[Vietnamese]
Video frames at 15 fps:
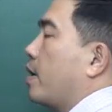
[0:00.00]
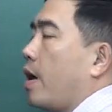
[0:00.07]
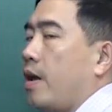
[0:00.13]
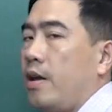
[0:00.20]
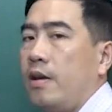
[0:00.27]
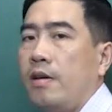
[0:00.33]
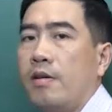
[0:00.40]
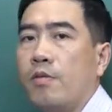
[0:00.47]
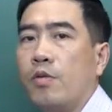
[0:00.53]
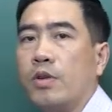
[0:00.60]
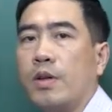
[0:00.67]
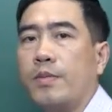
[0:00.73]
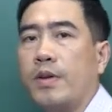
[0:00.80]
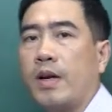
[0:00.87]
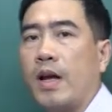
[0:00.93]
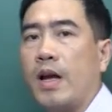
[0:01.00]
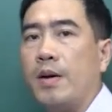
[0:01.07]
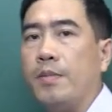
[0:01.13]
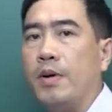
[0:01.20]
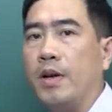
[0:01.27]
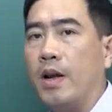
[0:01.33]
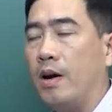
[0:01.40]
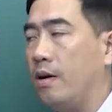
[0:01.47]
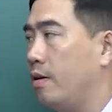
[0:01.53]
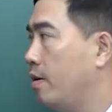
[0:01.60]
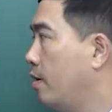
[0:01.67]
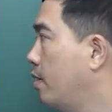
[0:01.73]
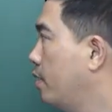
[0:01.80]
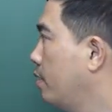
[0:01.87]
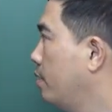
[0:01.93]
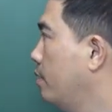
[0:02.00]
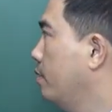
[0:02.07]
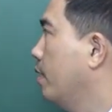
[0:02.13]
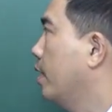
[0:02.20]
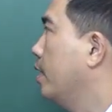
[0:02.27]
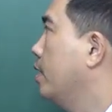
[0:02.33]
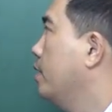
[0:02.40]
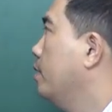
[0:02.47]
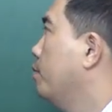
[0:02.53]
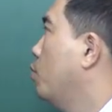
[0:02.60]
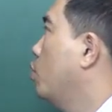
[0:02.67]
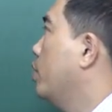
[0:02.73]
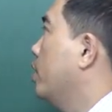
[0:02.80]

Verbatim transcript: đáy của tam giác AMN. Đấy, mô